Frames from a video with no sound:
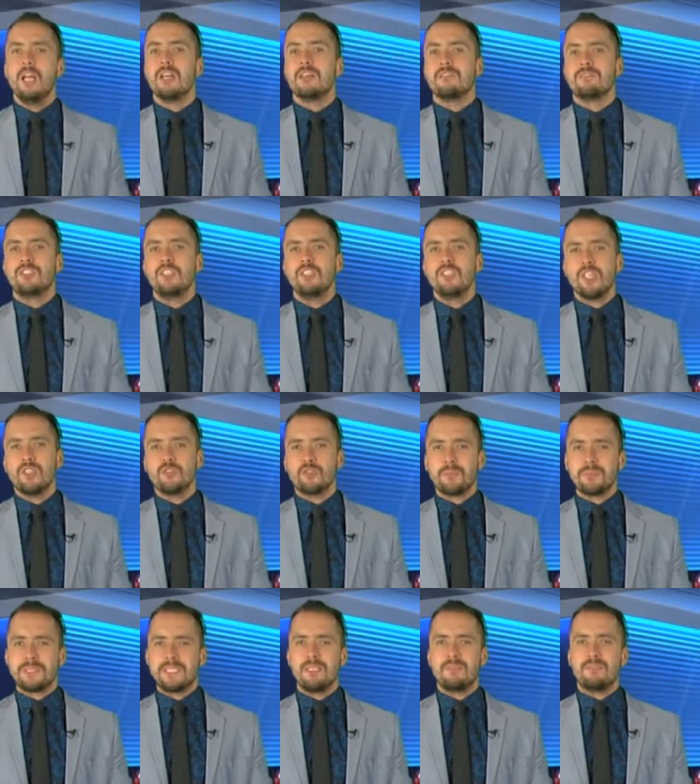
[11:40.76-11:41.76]
W dzisiejszym
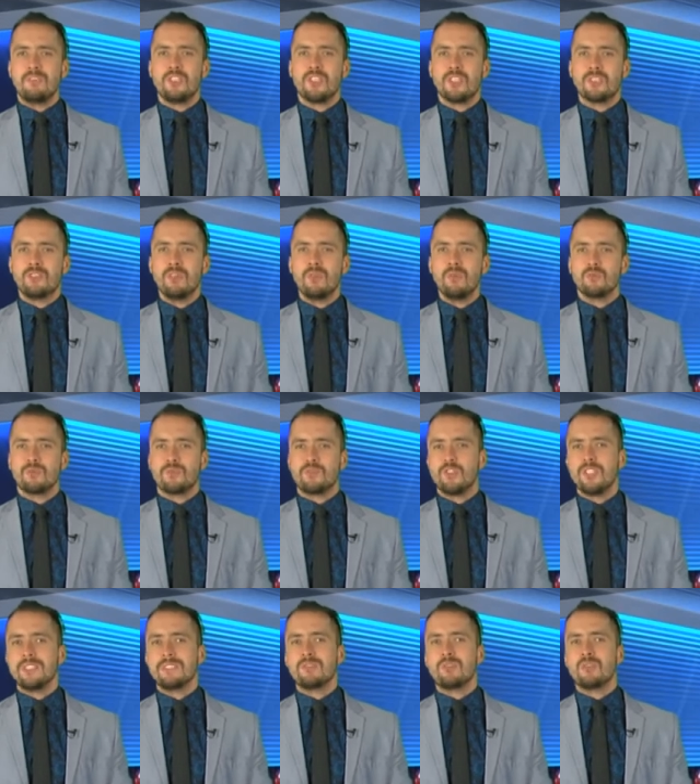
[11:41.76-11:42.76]
serwisie to już
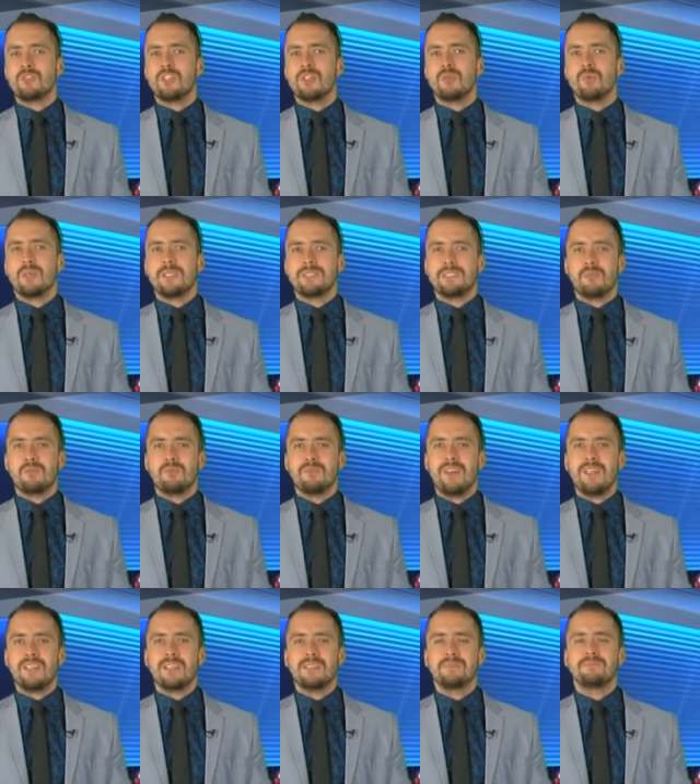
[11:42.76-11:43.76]
wszystko. Dziękuję za
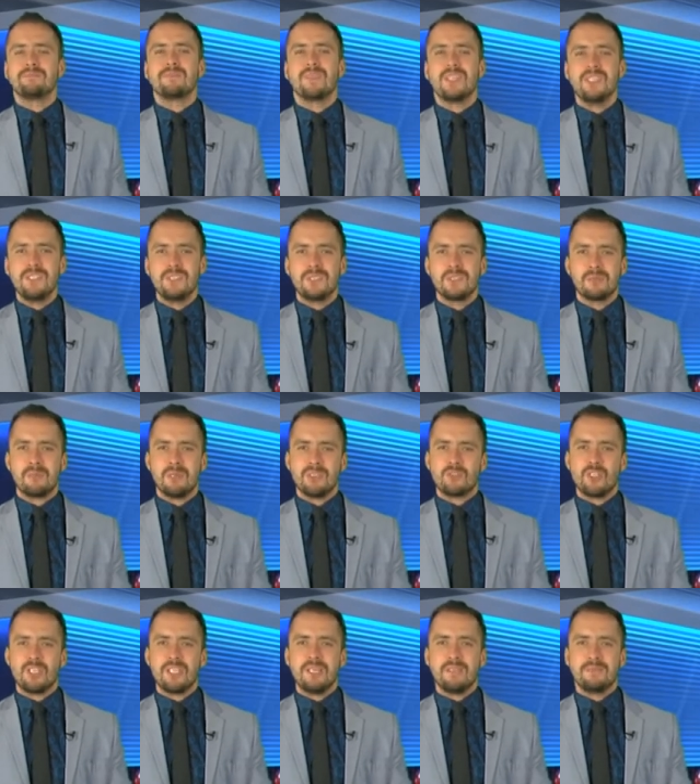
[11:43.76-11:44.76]
uwagę i do
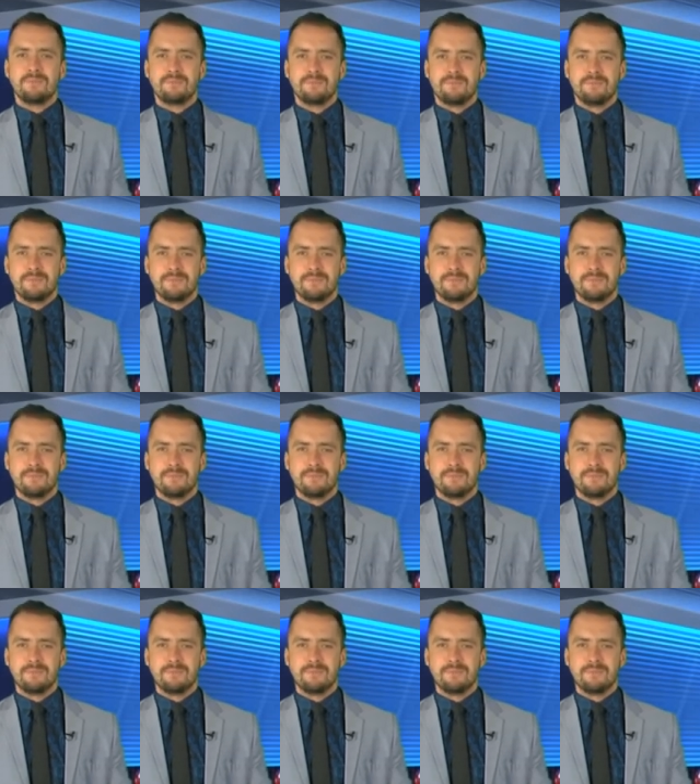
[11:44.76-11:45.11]
zobaczenia.